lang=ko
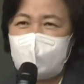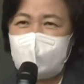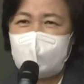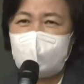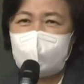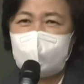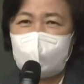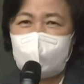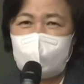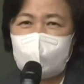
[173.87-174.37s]

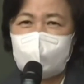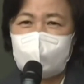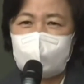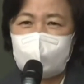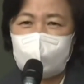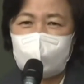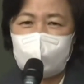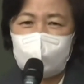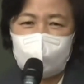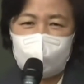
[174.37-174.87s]
아,
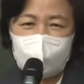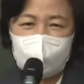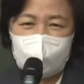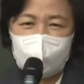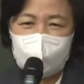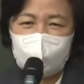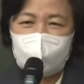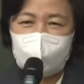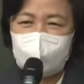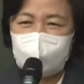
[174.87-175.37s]
앞으로
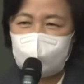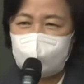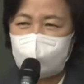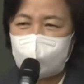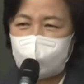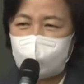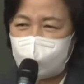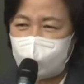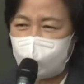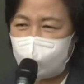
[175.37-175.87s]
어,
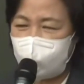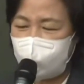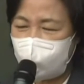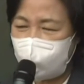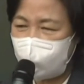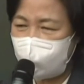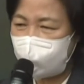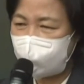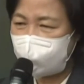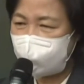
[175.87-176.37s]

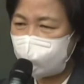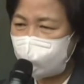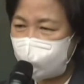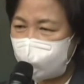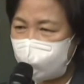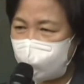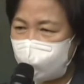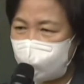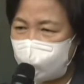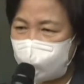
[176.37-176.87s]
법무부가 어,
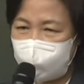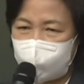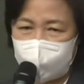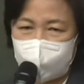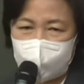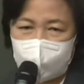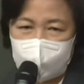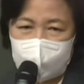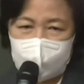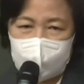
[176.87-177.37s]

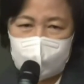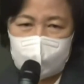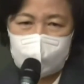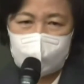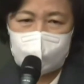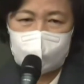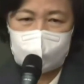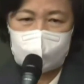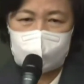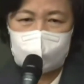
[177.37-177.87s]
그
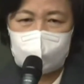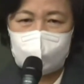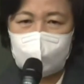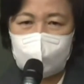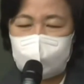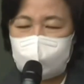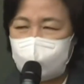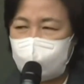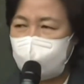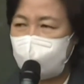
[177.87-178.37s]
어,
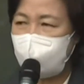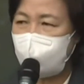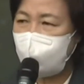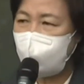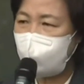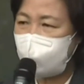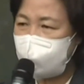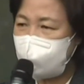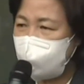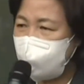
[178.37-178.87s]

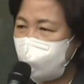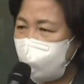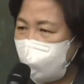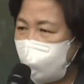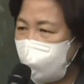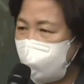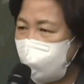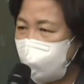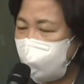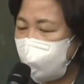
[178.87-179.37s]
지원을
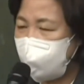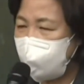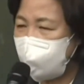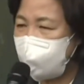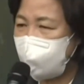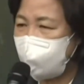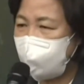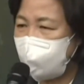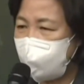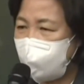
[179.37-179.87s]
해왔지만
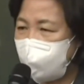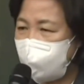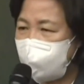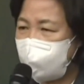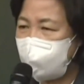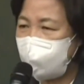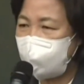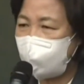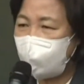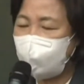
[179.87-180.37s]
이제
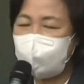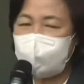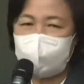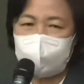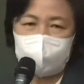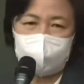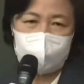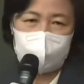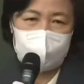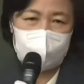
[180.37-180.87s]
이제
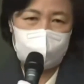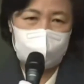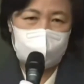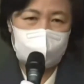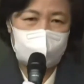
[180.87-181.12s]
남은